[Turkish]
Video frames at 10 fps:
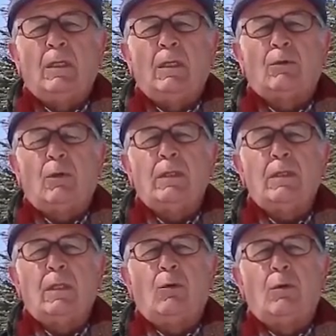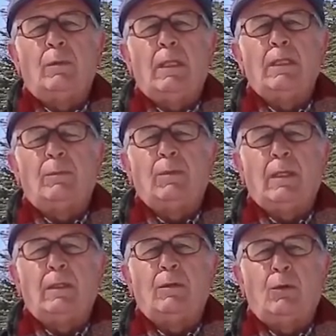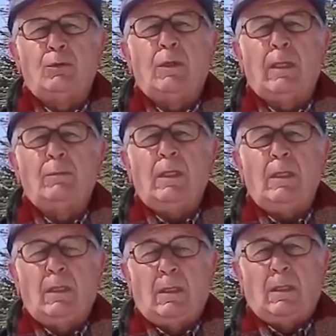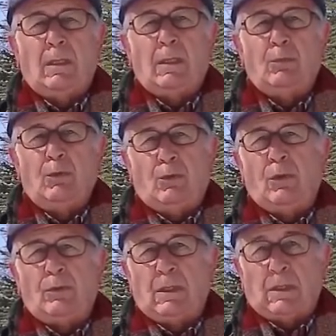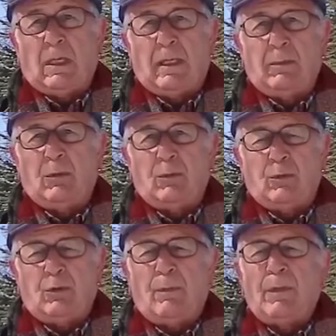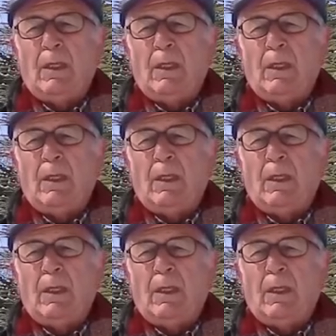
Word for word: dolayısıyla orman yapıları o dönemde büyük ölçüde tahrip olmuş.